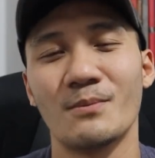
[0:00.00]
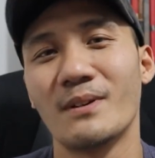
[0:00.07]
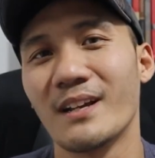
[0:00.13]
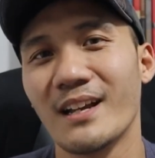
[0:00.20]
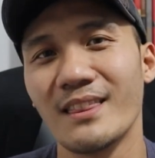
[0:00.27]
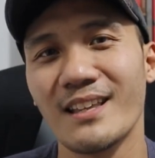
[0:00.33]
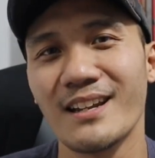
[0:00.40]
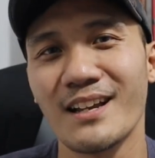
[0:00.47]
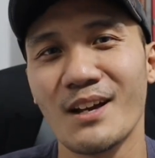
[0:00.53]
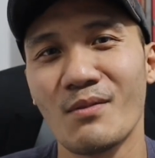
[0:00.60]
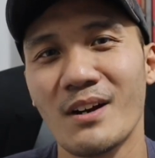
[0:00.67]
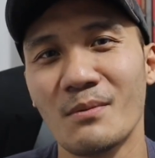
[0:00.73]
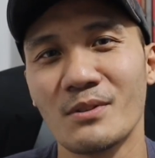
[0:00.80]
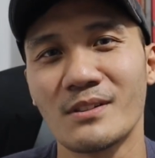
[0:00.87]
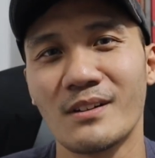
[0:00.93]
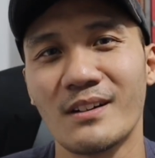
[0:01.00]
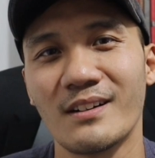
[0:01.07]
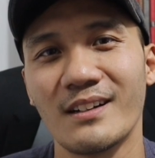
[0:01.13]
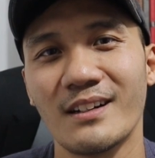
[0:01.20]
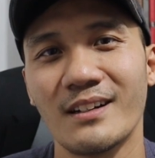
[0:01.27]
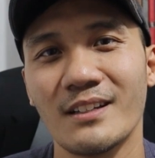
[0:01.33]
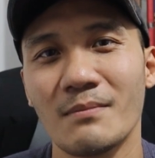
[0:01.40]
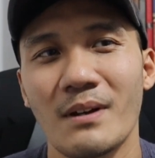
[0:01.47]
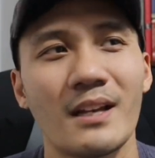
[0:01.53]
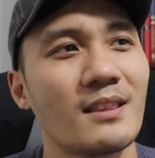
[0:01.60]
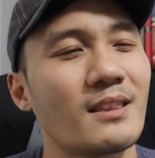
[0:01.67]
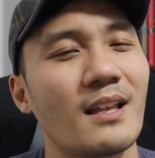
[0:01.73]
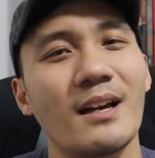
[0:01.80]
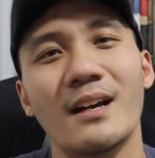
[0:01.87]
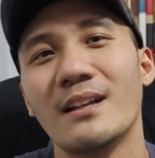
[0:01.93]
Sobrang ganda ng gawa mo, sir. Uh, yung
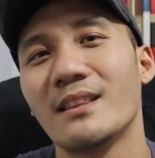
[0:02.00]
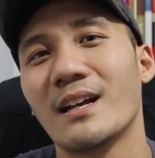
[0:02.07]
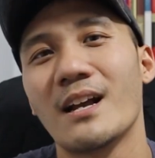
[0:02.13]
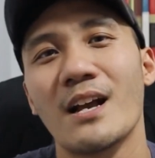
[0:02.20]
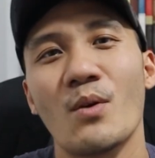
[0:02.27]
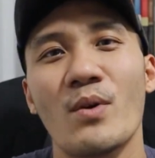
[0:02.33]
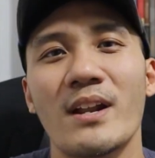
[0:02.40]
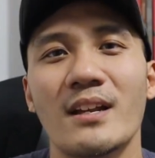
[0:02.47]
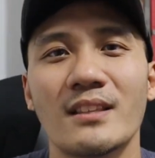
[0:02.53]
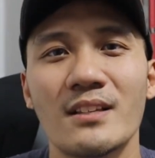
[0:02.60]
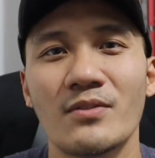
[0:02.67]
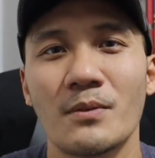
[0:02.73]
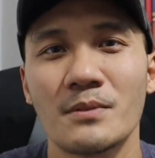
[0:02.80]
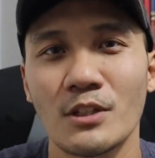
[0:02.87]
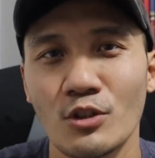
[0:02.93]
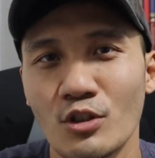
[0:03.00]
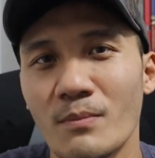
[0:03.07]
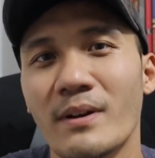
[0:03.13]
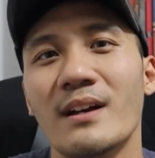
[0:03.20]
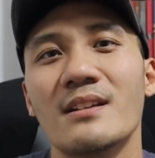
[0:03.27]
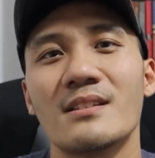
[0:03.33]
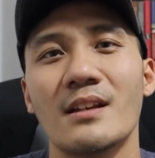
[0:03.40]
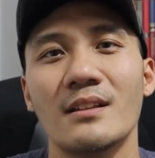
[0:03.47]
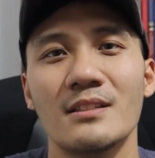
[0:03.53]
mga ta tagagawa natin from Santo Tomas,